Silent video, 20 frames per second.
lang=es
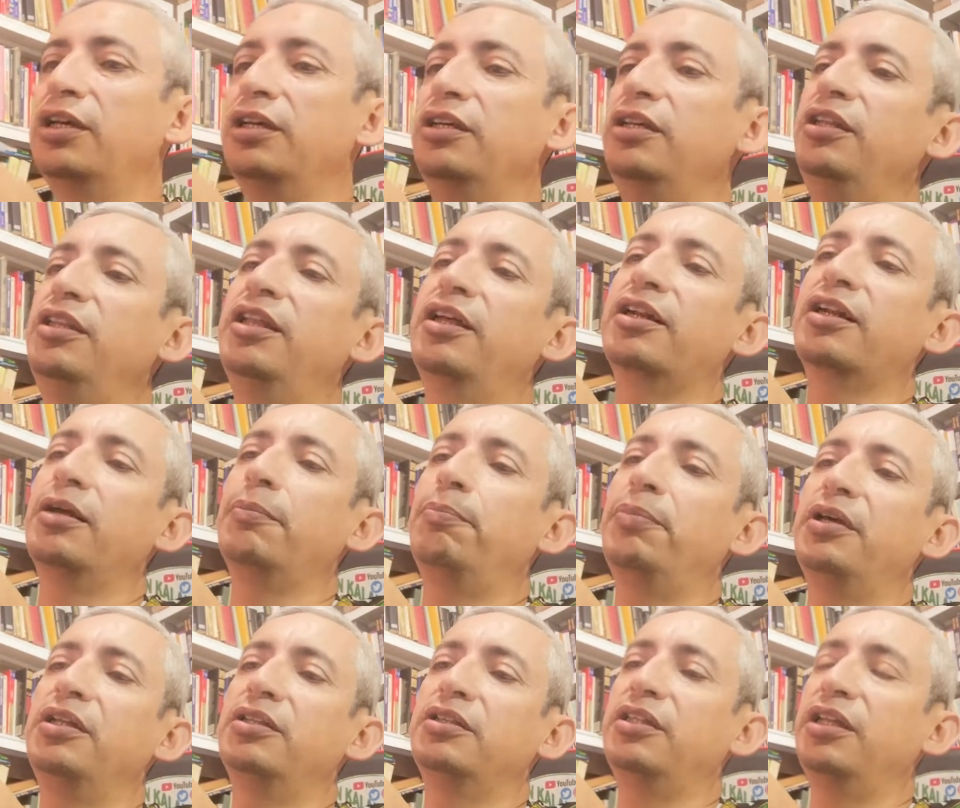y de
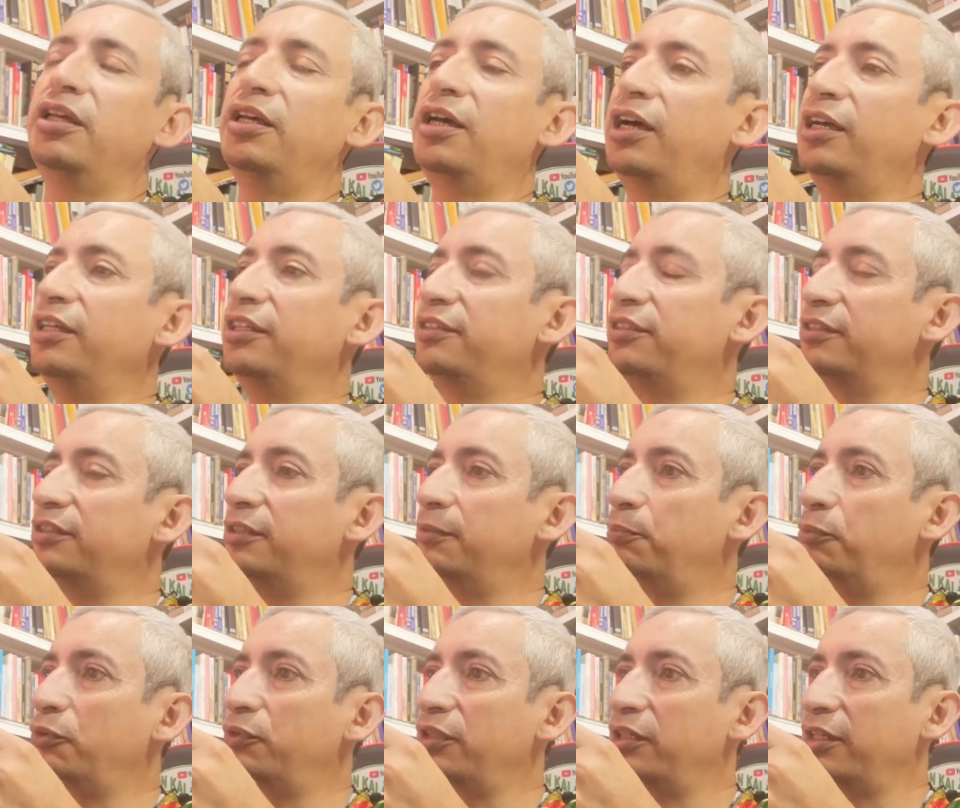repente hay ese
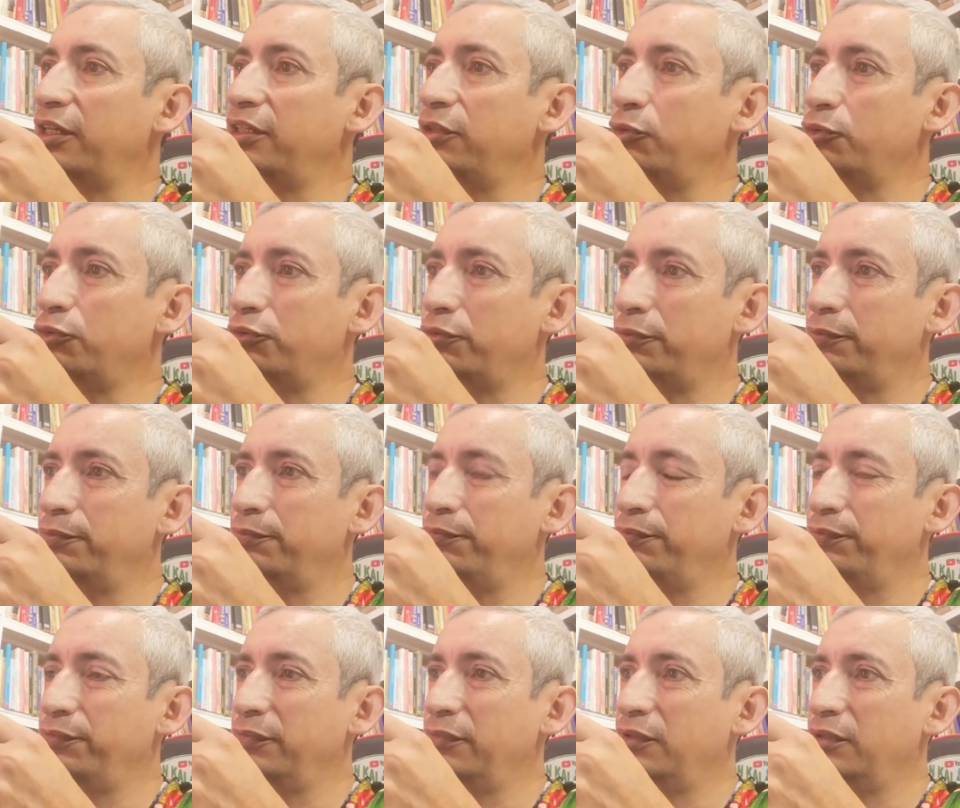tipo de daños
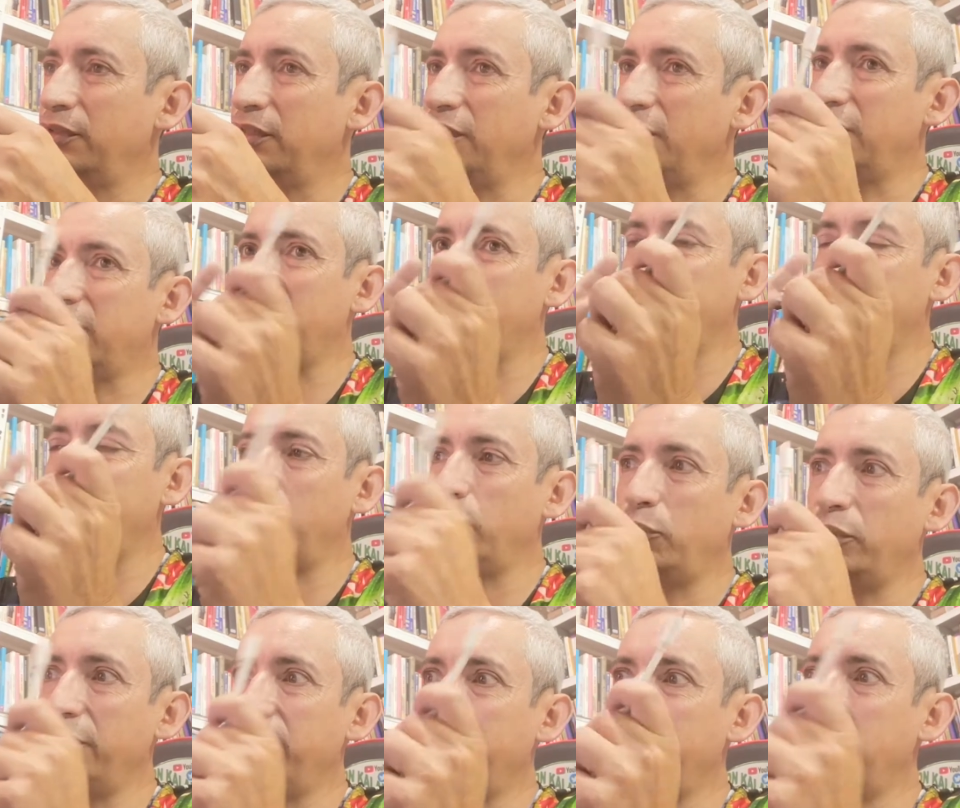entre
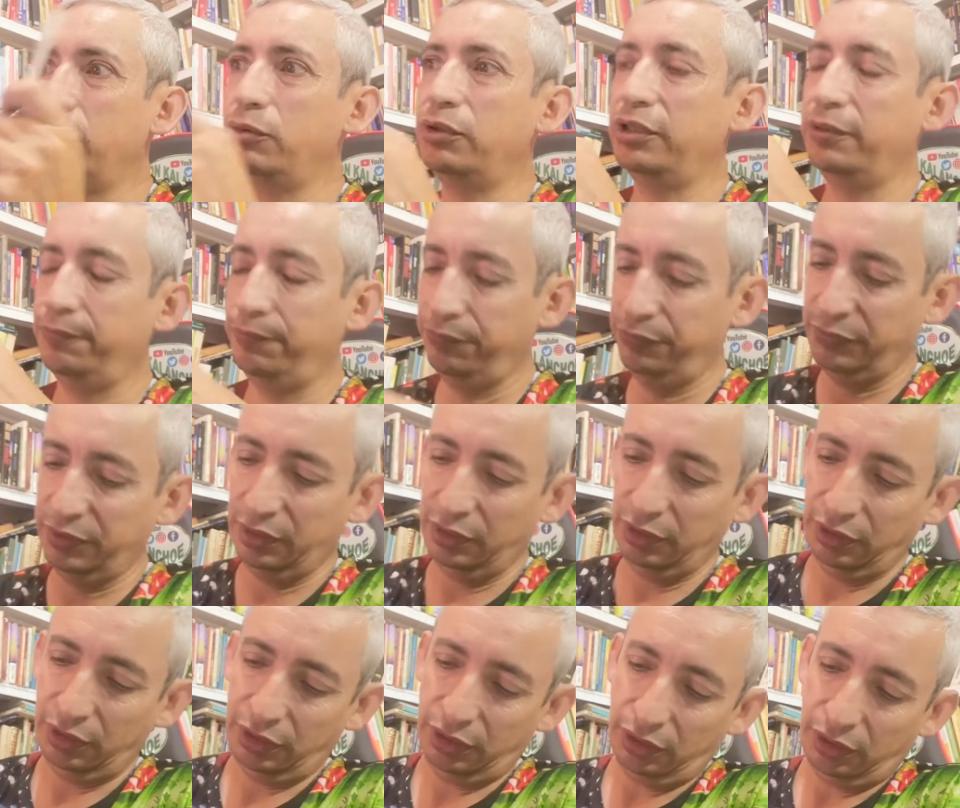célula y célula.
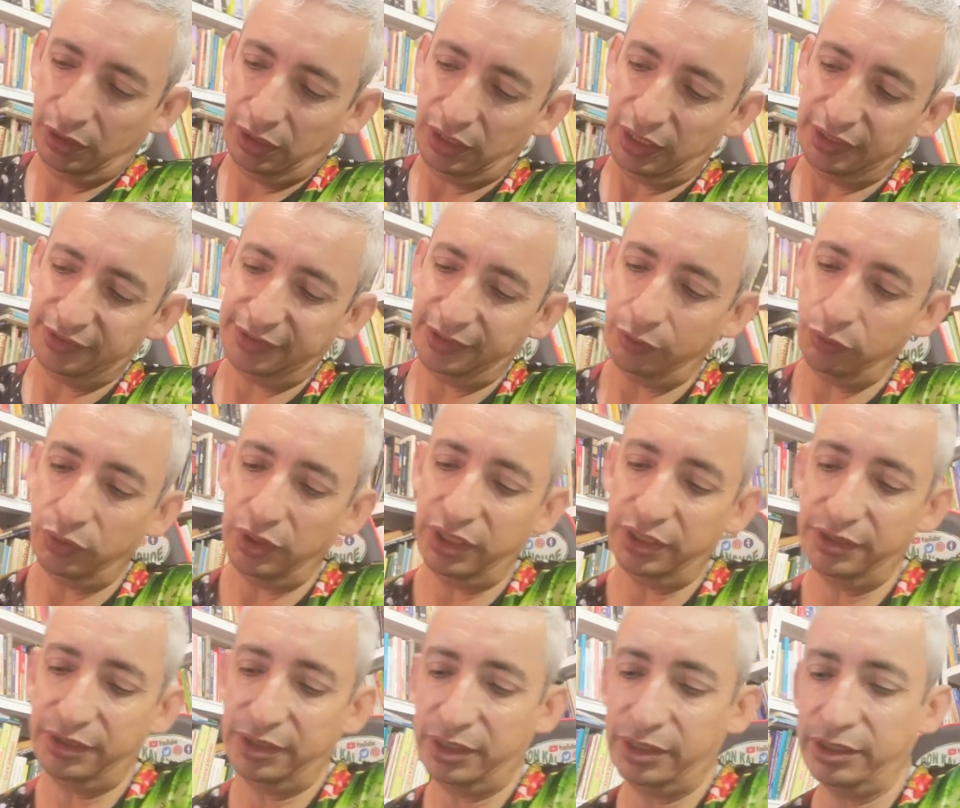Las
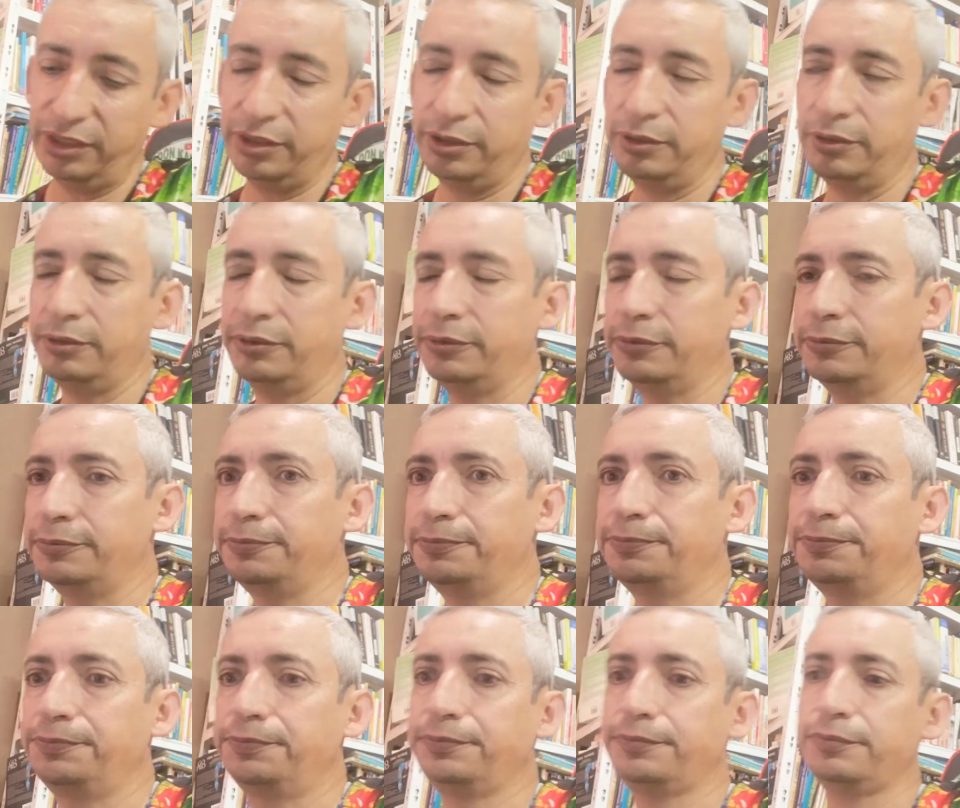células del
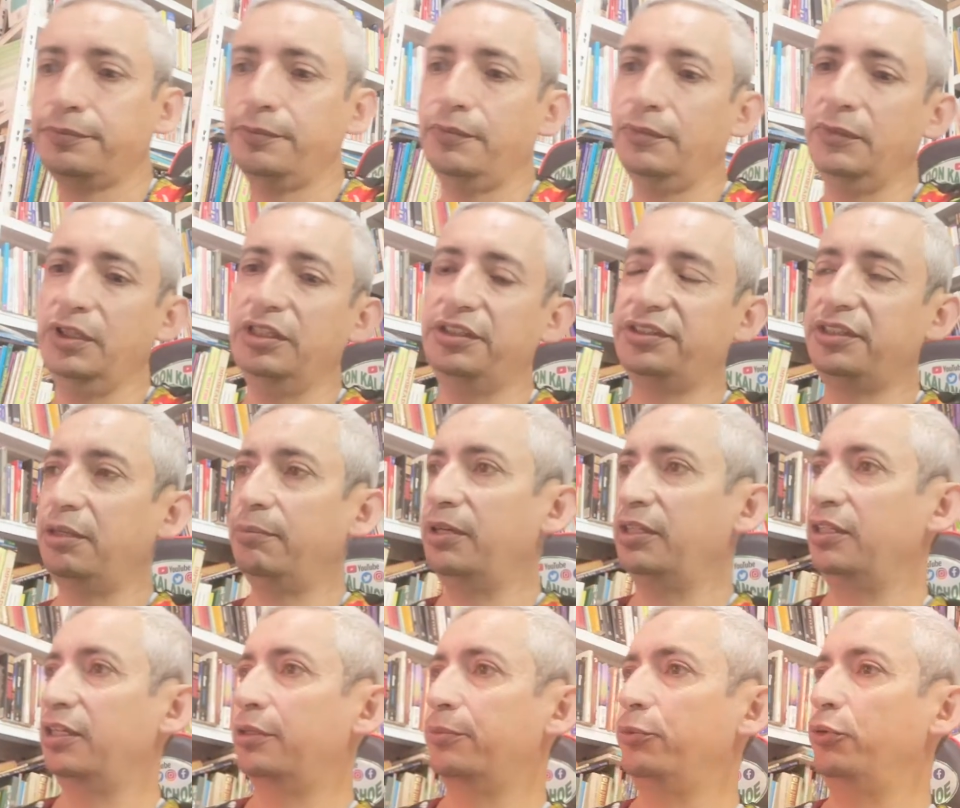del sistema
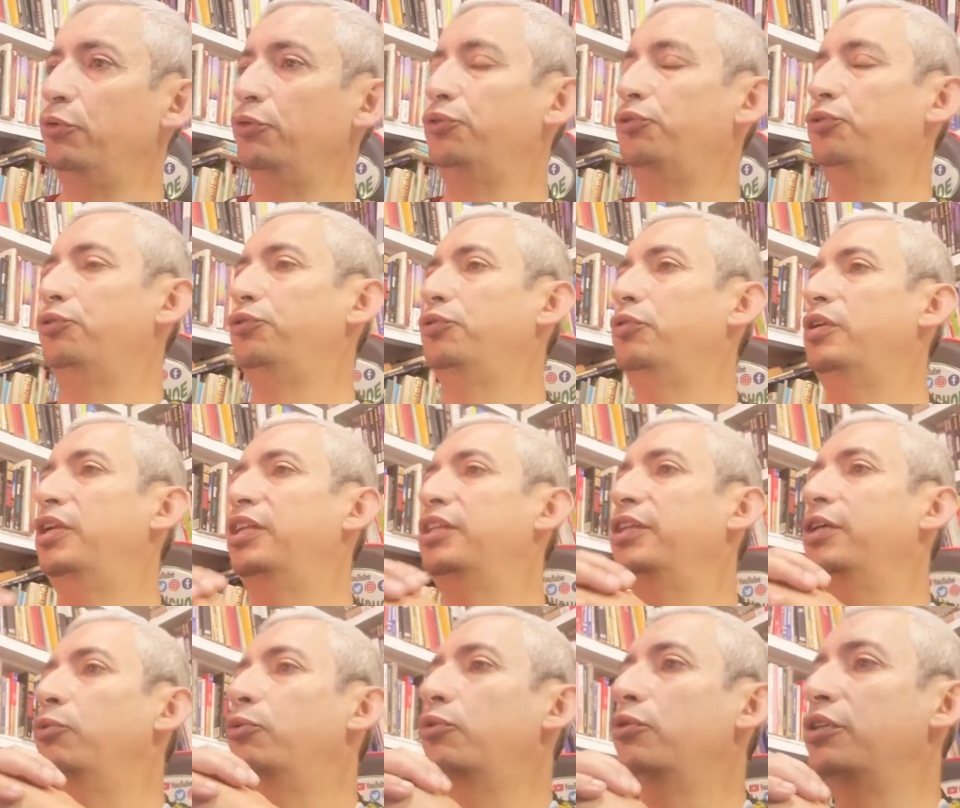nervioso son las
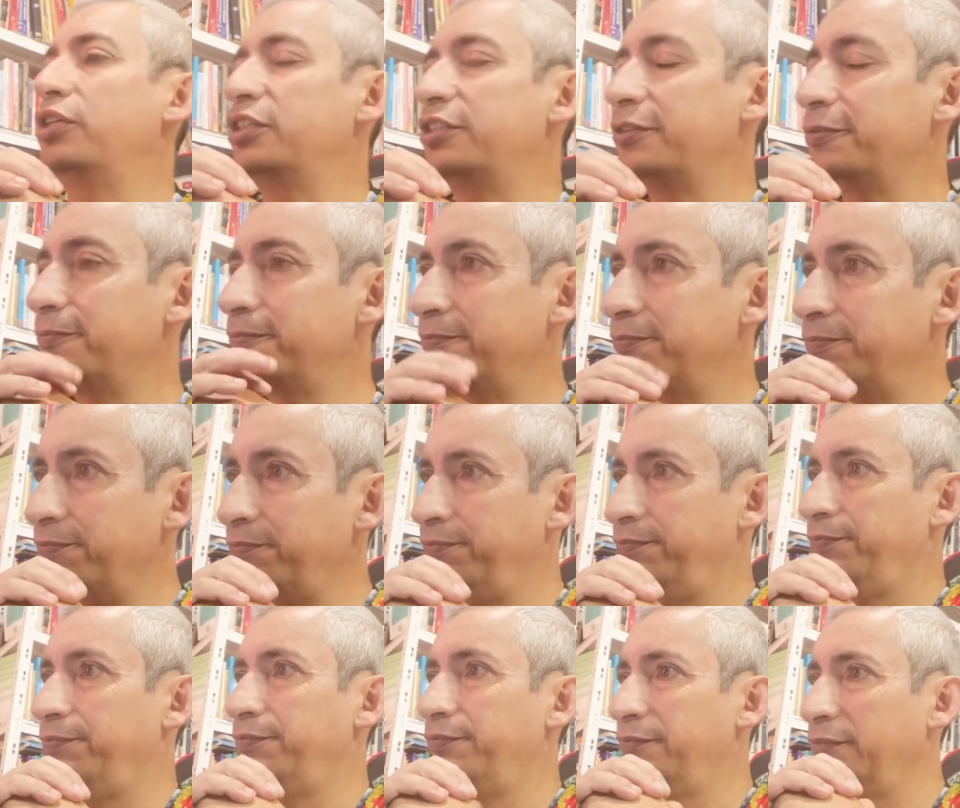neuronas.
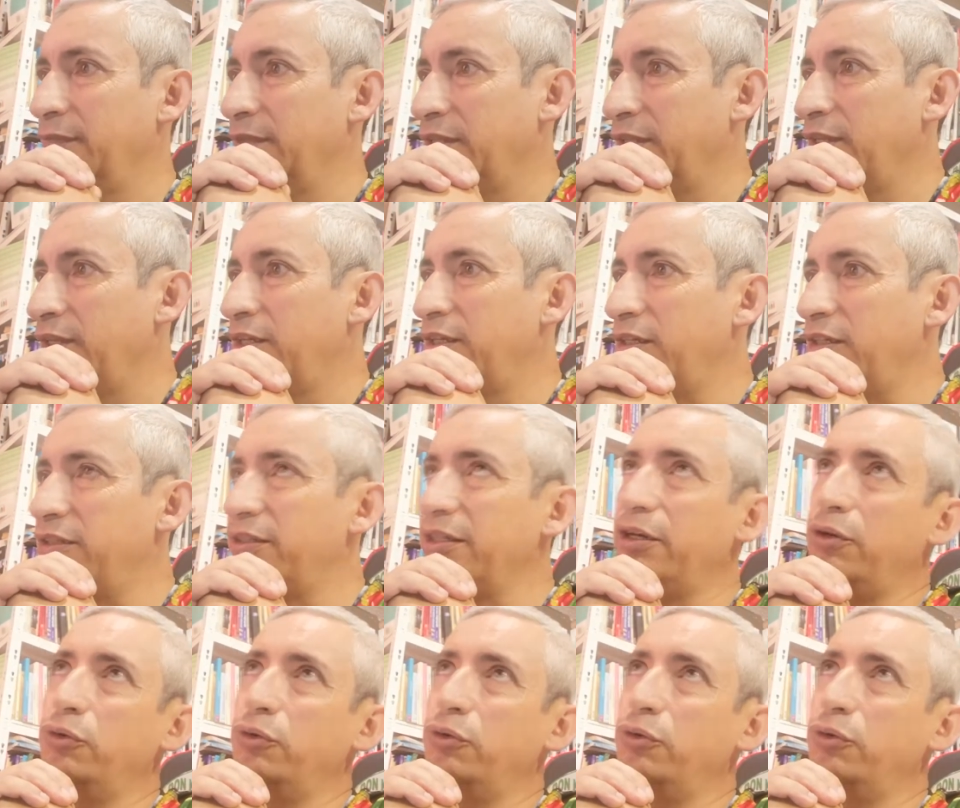Y se